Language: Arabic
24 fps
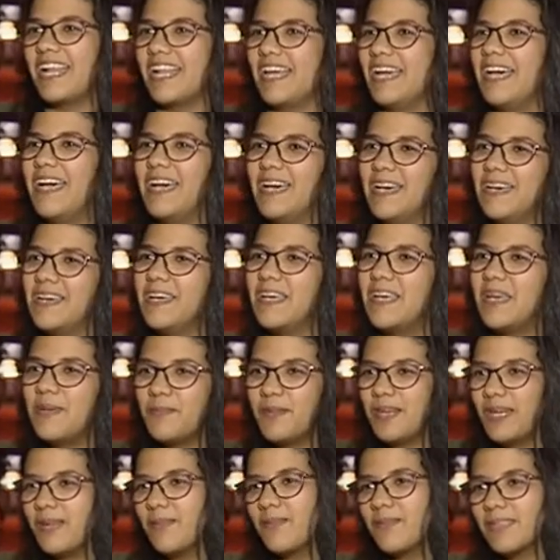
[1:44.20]
على
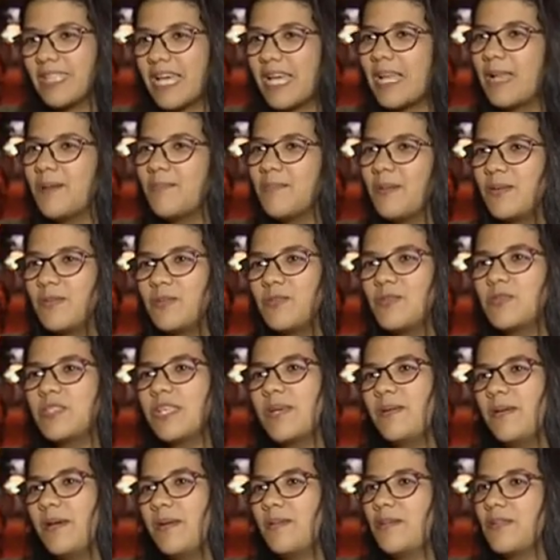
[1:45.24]
برنامج بتاع الانبا
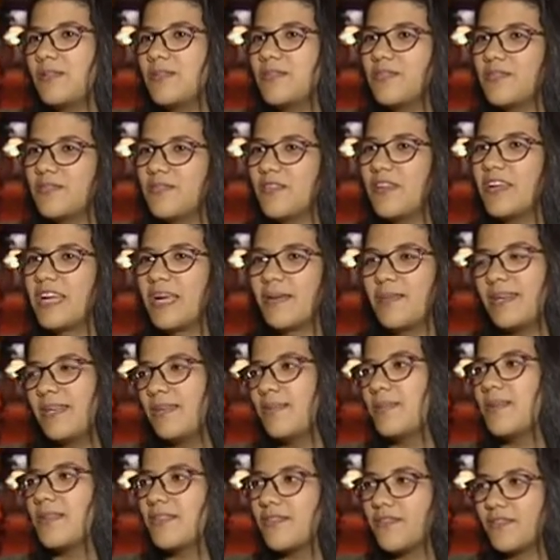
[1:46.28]
موسى بحب اتفرج على
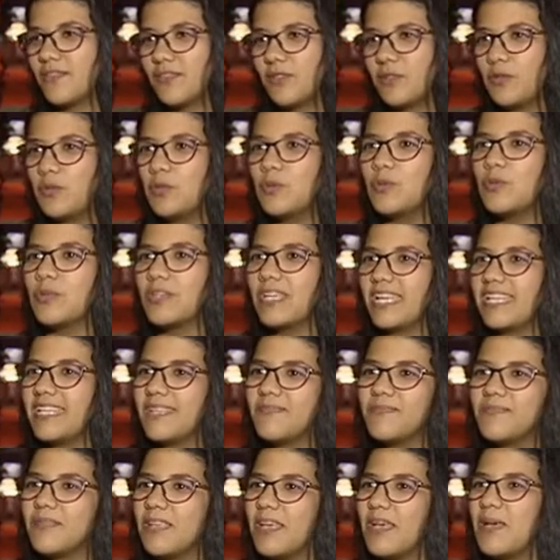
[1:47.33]
برنامج في النور
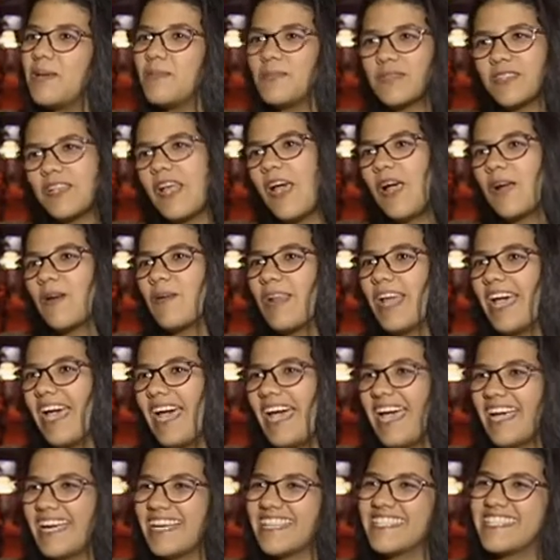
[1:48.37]
يعني بصراحه
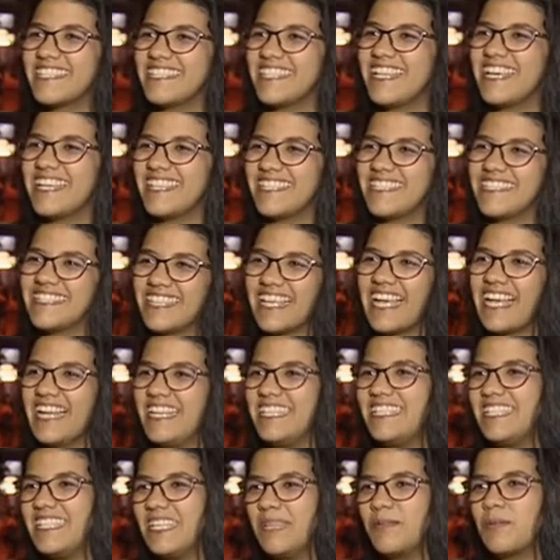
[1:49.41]
كلها حاجات كده
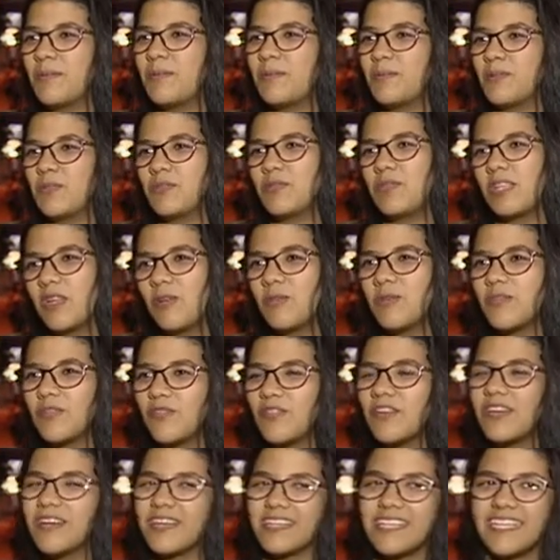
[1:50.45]
تخليني دايما مبسوطه انا
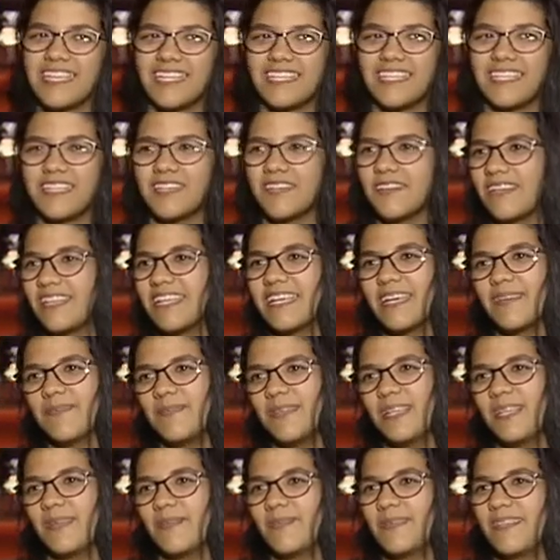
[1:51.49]
بتفرج يعني قناه
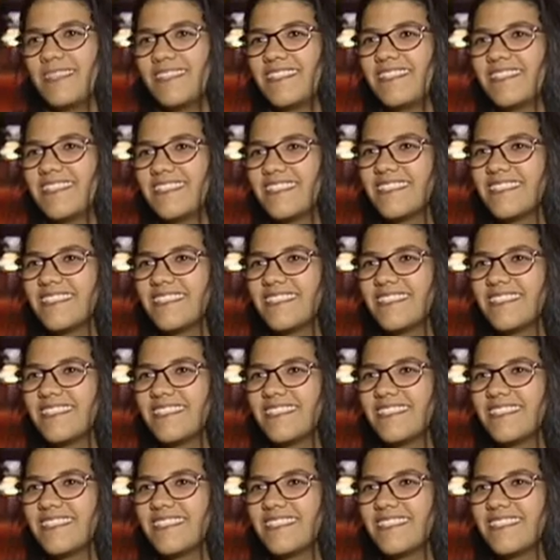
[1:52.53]
جميله بجد